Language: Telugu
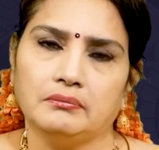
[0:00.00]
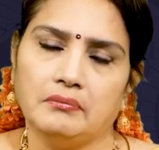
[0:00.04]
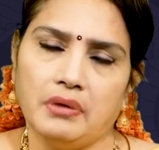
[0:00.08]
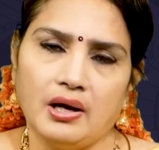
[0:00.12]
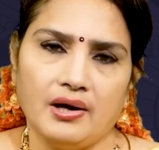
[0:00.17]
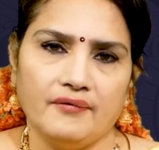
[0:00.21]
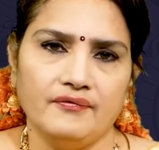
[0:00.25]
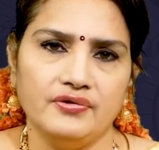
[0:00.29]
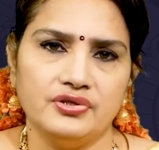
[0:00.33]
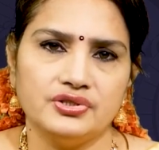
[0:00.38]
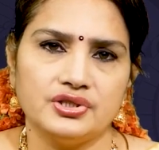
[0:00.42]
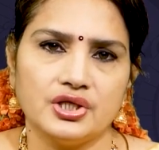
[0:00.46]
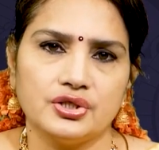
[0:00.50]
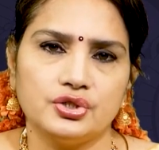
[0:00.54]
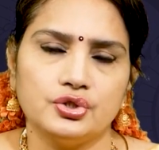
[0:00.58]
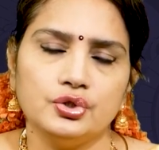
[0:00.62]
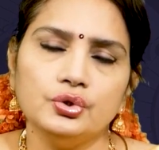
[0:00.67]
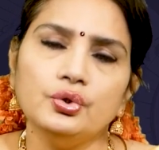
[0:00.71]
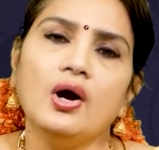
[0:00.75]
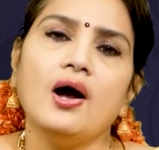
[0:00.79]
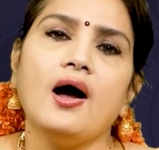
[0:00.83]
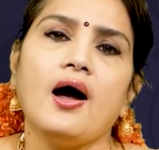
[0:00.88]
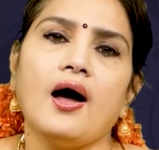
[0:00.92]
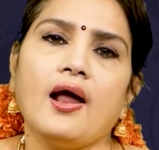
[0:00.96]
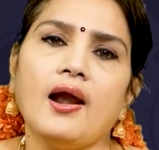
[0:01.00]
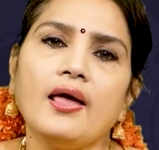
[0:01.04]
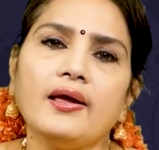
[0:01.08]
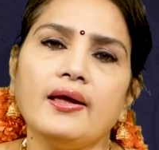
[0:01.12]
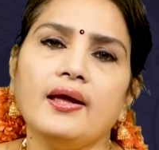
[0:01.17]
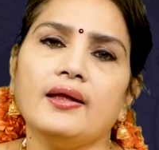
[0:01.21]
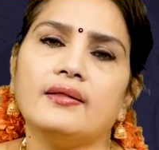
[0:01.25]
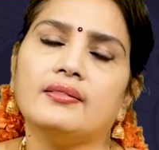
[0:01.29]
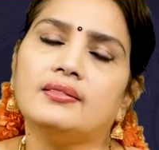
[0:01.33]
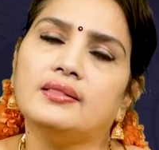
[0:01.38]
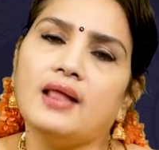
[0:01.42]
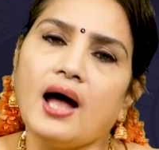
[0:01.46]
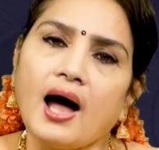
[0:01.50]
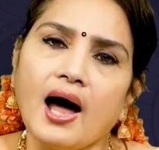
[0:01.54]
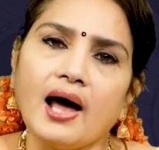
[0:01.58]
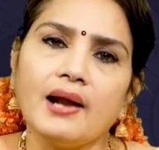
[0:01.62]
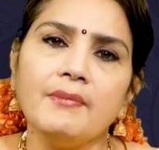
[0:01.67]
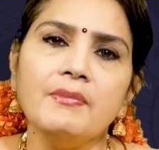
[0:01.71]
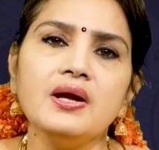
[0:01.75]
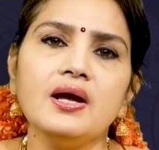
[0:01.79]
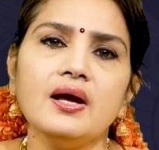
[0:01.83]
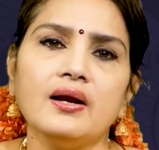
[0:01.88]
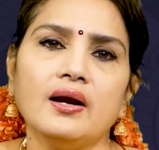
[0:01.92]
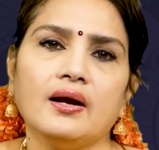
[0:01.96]
భావించవచ్చు అలాగే
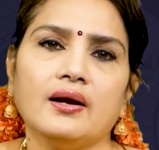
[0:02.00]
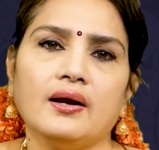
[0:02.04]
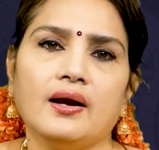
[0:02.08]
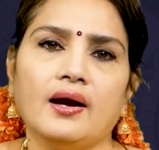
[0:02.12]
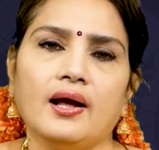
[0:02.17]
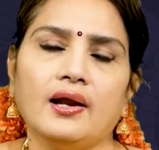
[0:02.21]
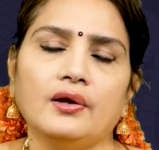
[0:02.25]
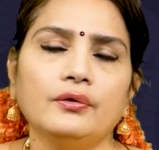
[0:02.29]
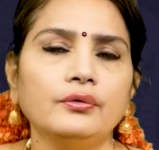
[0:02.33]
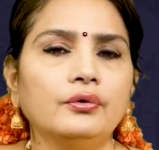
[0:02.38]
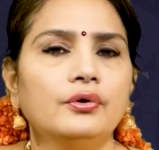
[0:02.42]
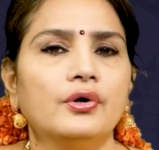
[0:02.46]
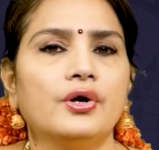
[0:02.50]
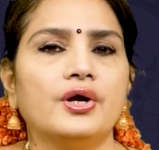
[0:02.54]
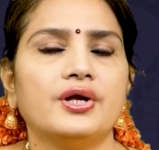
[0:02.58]
ధార్మిక రంగాలు